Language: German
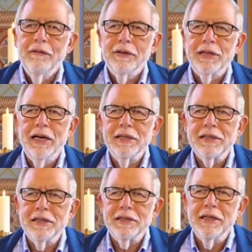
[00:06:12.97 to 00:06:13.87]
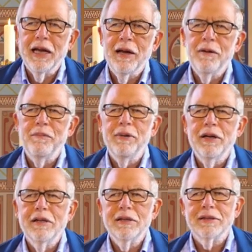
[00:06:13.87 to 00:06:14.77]
was heißt das in einem
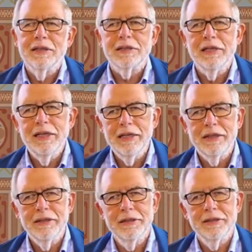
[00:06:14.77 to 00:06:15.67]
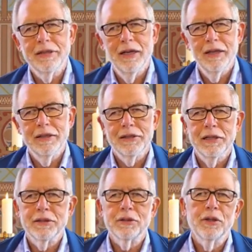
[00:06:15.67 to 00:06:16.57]
Bild? Das Licht ist da, das
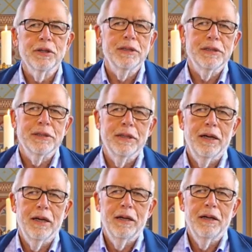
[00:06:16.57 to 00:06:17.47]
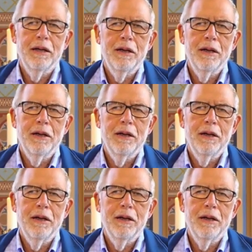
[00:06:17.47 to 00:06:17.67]
heißt Gott ist da.